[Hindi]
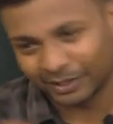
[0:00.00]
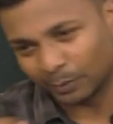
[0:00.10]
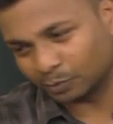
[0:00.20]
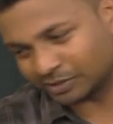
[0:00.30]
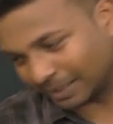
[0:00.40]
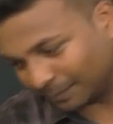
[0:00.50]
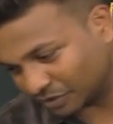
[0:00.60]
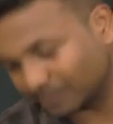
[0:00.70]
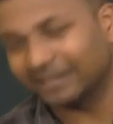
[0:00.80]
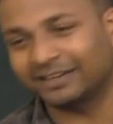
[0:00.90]
उसके बीच में
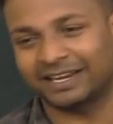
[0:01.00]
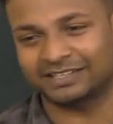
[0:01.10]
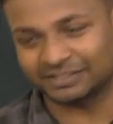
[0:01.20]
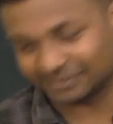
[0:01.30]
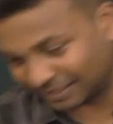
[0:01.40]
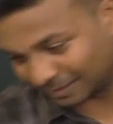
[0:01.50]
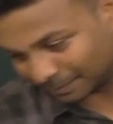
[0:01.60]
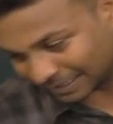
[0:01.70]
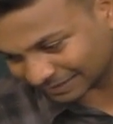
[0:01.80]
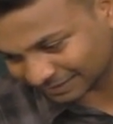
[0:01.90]
इंटरेक्शन की हम
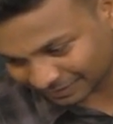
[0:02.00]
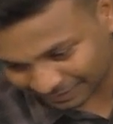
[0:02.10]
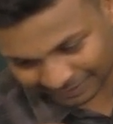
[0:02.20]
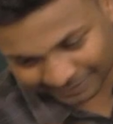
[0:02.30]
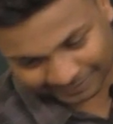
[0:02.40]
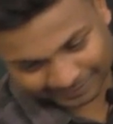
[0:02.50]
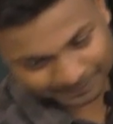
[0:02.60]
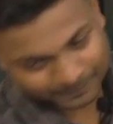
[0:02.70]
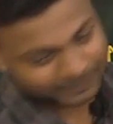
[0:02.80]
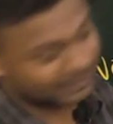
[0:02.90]
बात करेंगे
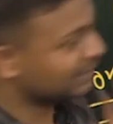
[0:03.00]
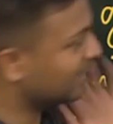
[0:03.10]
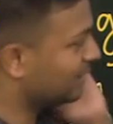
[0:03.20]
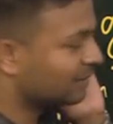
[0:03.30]
ठीक